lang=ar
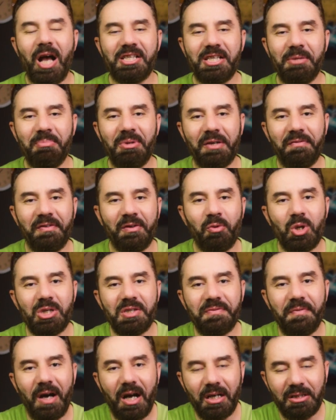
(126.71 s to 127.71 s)
هسيب لك في
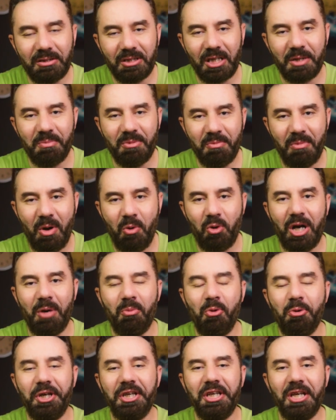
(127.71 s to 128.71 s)
الوصف اكتر من الموقع
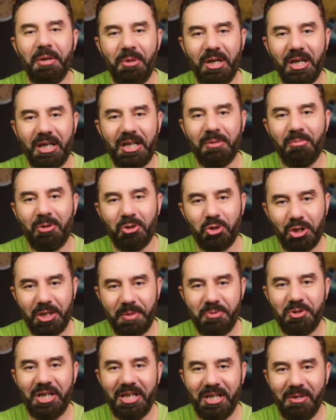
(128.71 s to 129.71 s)
ممكن يعمل لك الموضوع
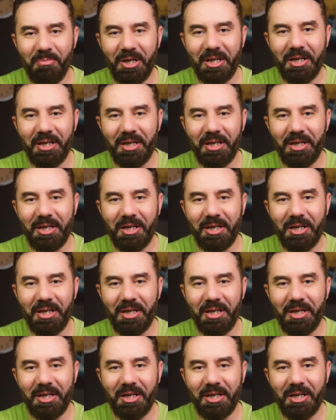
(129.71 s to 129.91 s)
ده بشكل